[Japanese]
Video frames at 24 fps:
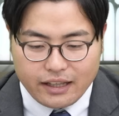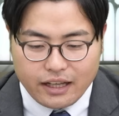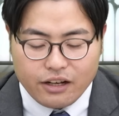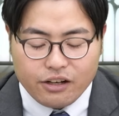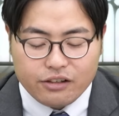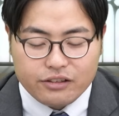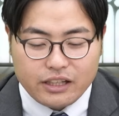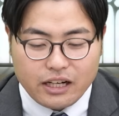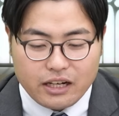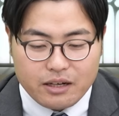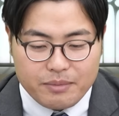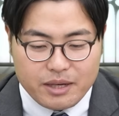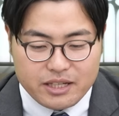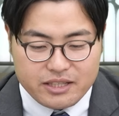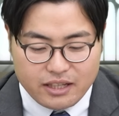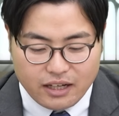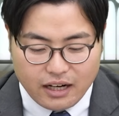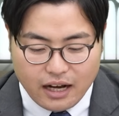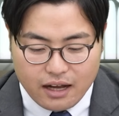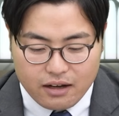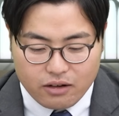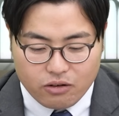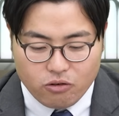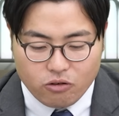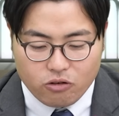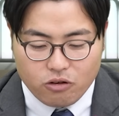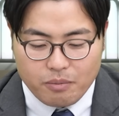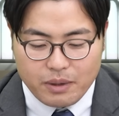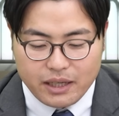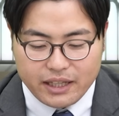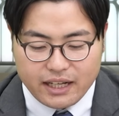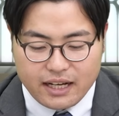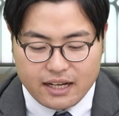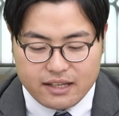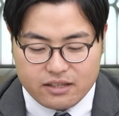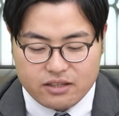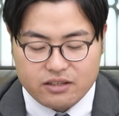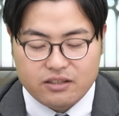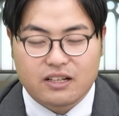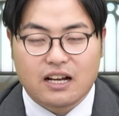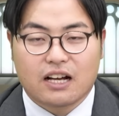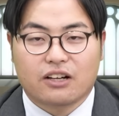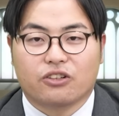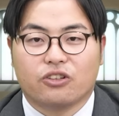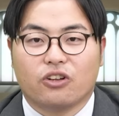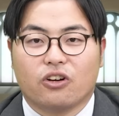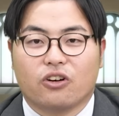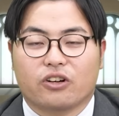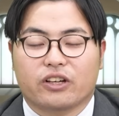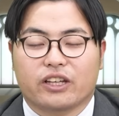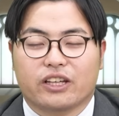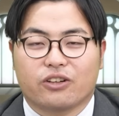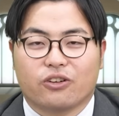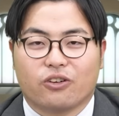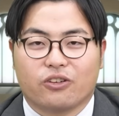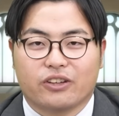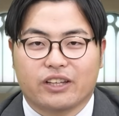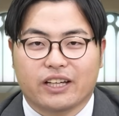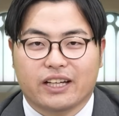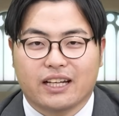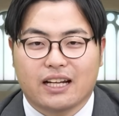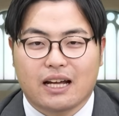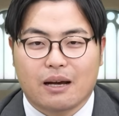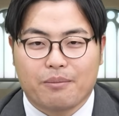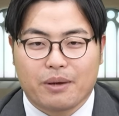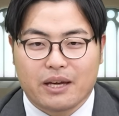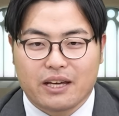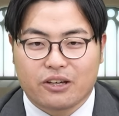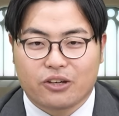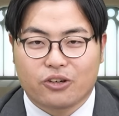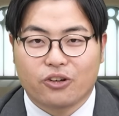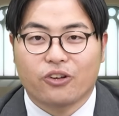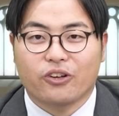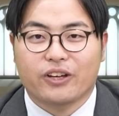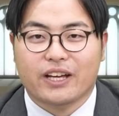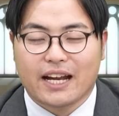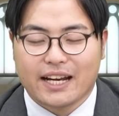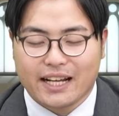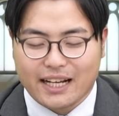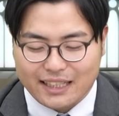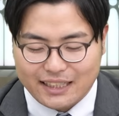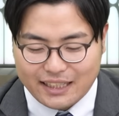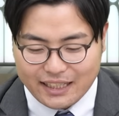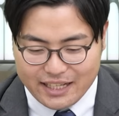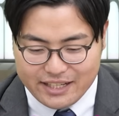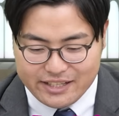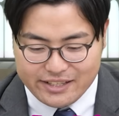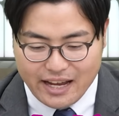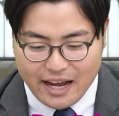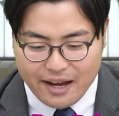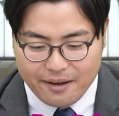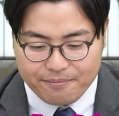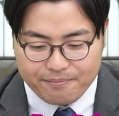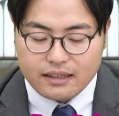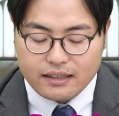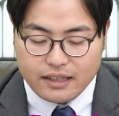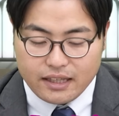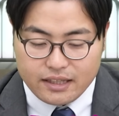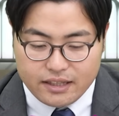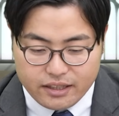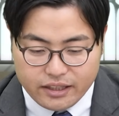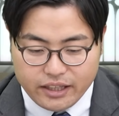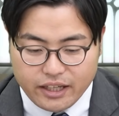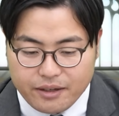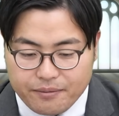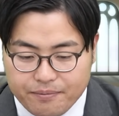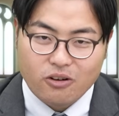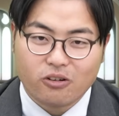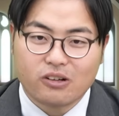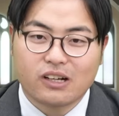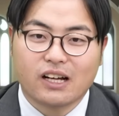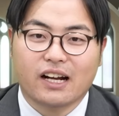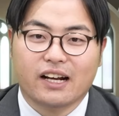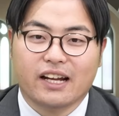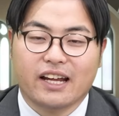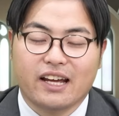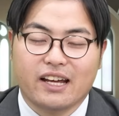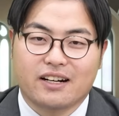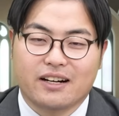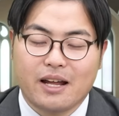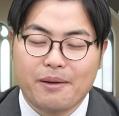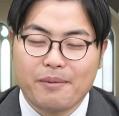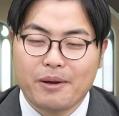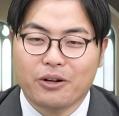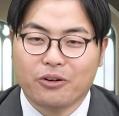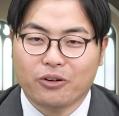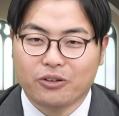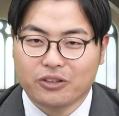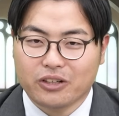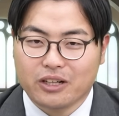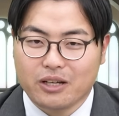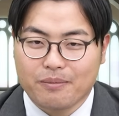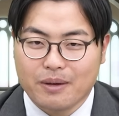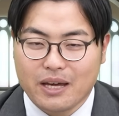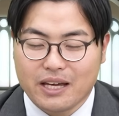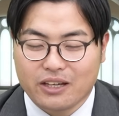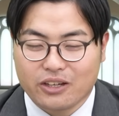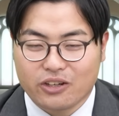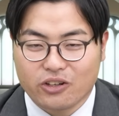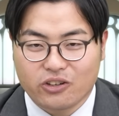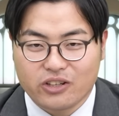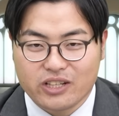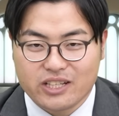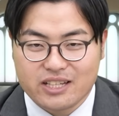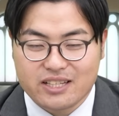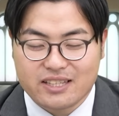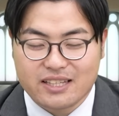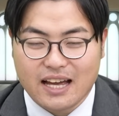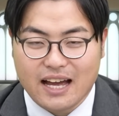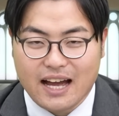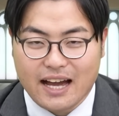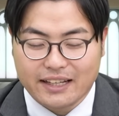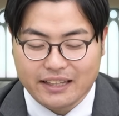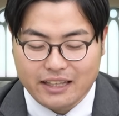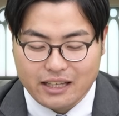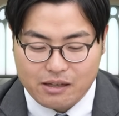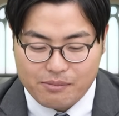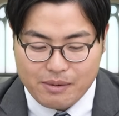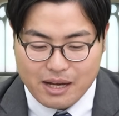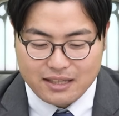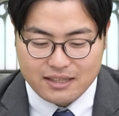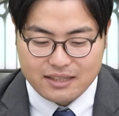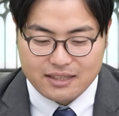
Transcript: 長くなりましたが、ここまでが数学の基本的な勉強のやり方でした。で、次ここからねレベルごとに勉強に実際入っていきま